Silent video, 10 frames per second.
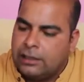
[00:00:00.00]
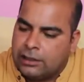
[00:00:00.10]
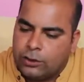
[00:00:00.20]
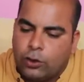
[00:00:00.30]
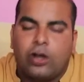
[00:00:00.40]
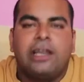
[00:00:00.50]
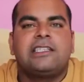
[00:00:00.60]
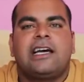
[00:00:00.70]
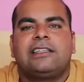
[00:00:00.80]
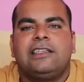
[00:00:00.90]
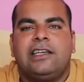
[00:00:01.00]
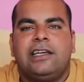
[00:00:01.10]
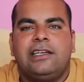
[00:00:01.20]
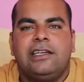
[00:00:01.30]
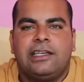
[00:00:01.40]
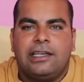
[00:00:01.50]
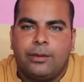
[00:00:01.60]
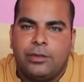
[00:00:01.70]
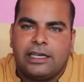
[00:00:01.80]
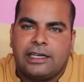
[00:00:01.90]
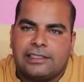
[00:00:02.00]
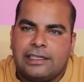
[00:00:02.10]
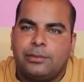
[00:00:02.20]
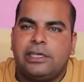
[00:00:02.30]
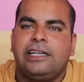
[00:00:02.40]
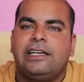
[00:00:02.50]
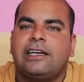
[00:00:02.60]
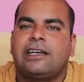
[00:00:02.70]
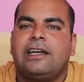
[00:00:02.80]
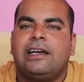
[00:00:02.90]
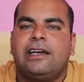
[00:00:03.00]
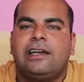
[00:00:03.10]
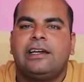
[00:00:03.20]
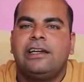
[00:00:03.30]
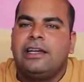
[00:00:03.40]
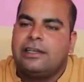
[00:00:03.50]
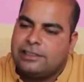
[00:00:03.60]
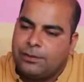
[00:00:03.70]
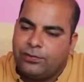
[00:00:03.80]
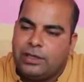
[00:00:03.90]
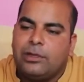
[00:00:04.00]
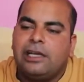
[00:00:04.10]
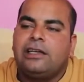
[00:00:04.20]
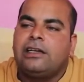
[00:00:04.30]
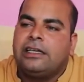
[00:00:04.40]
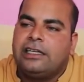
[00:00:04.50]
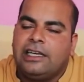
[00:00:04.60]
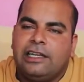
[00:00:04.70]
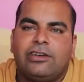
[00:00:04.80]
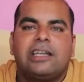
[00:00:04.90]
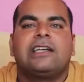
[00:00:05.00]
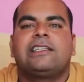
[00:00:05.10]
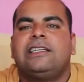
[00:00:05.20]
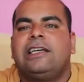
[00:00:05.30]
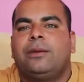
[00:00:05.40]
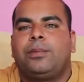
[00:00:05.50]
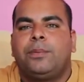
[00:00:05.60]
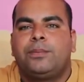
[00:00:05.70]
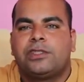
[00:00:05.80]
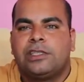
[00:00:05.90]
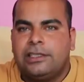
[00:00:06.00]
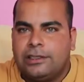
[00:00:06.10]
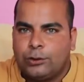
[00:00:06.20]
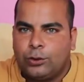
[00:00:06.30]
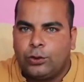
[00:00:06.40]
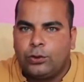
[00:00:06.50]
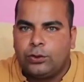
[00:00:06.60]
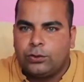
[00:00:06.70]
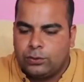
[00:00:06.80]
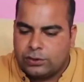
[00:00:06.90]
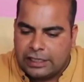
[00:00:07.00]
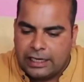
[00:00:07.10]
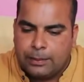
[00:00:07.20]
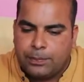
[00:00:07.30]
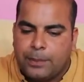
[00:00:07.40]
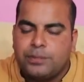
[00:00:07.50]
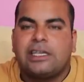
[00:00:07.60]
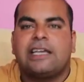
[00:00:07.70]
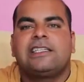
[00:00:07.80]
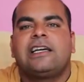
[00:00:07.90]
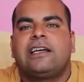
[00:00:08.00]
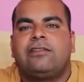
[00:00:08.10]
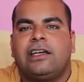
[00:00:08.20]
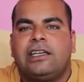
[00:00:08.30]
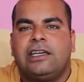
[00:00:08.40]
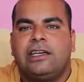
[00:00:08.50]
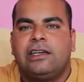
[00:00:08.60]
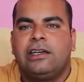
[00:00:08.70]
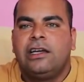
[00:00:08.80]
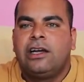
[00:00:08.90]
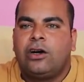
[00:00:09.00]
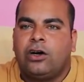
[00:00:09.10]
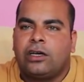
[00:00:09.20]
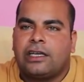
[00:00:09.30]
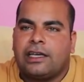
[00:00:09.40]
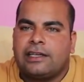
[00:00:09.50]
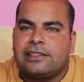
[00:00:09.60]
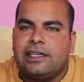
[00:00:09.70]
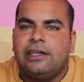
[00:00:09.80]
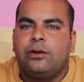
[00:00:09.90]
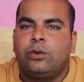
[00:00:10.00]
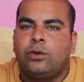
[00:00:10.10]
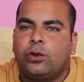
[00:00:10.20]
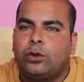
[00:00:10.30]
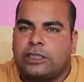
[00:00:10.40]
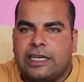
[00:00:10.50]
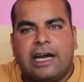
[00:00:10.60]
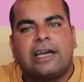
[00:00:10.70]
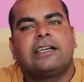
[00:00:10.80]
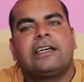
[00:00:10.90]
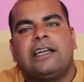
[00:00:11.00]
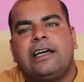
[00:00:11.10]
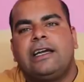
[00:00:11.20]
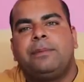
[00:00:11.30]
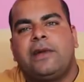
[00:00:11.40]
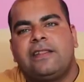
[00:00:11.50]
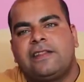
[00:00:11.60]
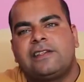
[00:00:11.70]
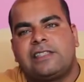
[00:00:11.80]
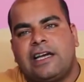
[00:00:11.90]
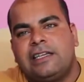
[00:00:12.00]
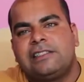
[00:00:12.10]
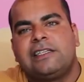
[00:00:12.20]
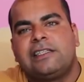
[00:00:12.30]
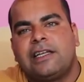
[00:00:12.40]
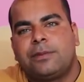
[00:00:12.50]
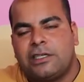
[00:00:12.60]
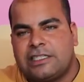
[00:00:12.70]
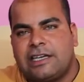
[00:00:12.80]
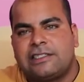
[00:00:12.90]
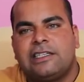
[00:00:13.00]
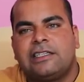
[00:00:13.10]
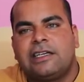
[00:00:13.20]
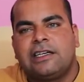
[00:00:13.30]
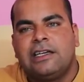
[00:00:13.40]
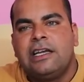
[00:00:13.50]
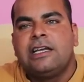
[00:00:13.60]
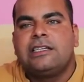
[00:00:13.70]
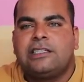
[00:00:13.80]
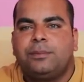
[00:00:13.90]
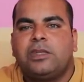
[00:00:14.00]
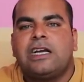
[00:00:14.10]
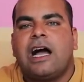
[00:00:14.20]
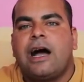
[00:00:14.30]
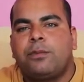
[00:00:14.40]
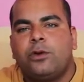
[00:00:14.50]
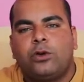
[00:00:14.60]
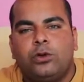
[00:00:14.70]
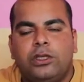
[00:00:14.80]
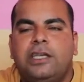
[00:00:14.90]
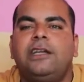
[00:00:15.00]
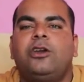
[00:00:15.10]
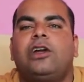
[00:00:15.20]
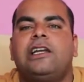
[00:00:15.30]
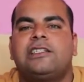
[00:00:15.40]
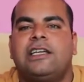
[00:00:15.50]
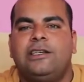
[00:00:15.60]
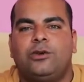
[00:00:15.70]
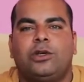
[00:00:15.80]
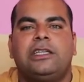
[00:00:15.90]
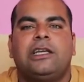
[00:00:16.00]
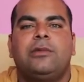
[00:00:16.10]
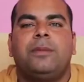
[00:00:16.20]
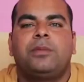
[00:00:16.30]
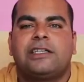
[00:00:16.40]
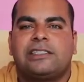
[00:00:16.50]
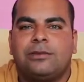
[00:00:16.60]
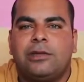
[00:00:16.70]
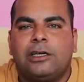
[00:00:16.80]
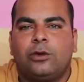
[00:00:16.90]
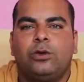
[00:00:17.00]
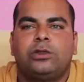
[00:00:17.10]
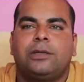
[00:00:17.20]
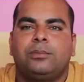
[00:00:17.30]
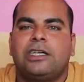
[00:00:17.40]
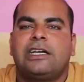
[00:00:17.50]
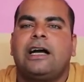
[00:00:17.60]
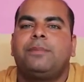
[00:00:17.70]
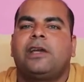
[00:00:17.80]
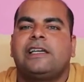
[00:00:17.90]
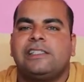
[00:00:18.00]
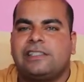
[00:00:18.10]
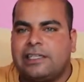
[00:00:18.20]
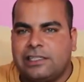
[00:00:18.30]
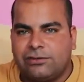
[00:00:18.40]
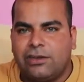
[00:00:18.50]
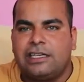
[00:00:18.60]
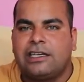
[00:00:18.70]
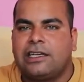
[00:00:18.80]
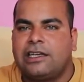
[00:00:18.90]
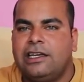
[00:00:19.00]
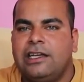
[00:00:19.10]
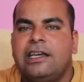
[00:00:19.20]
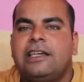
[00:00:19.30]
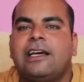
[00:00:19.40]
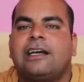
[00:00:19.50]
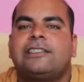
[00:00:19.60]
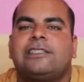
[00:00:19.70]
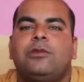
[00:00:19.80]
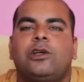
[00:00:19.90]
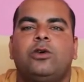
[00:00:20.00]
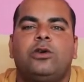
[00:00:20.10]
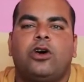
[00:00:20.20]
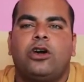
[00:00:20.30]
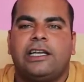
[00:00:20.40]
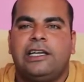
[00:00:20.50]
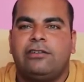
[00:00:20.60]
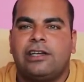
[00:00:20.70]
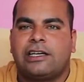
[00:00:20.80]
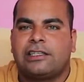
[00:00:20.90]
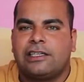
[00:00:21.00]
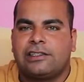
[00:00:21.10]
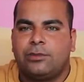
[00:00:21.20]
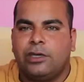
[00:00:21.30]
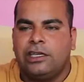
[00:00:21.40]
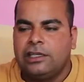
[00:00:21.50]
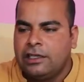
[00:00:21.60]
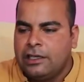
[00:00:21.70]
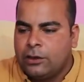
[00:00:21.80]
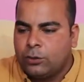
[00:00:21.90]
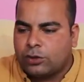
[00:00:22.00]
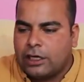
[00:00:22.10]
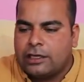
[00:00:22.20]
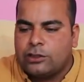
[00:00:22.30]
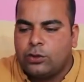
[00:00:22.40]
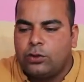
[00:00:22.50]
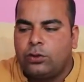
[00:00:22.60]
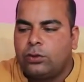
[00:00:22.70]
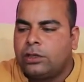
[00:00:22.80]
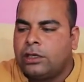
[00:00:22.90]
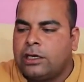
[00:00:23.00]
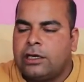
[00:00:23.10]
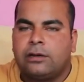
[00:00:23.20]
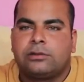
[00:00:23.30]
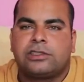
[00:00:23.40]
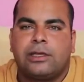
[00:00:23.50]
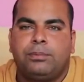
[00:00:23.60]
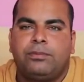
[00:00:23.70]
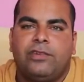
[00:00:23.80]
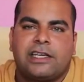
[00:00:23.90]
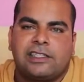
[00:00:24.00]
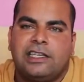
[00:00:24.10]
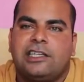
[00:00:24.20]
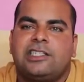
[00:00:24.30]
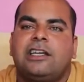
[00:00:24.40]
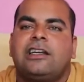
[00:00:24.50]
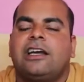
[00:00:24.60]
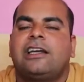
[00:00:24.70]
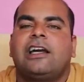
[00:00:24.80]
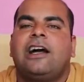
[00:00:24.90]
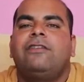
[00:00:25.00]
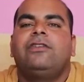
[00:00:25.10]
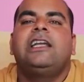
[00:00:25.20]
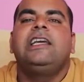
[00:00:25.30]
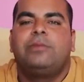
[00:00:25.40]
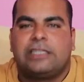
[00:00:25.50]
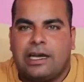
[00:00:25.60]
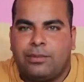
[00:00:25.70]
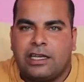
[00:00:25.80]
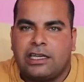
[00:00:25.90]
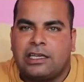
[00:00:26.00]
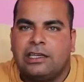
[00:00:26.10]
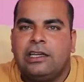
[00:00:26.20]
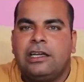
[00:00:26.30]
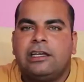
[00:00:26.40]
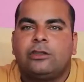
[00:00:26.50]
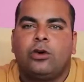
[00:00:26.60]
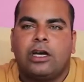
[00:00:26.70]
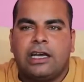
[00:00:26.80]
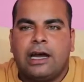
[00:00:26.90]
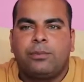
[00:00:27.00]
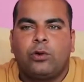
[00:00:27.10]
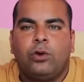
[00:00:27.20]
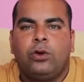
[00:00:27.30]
नॉलेज आती रहेगी कि हमें कैसे ब्रीड करना है जब फीमेल डिलीवर करती है पप्स तो उसके पप्स कैसे करवाने हैं और कैसे उनको तैयार करना है पैंतीस चालीस दिन तक पचास दिन तक जब तक आपको खुद ही नॉलेज नहीं होगी तब आप कस्टमर को तब तक आप कैसे सेटिस्फाई करेंगे या कस्टमर को डॉग डिलीवर करते समय उसका जो आ, सब वैक्सीनेशन रख रखाव नहीं बता पाएंगे तो अगर आपको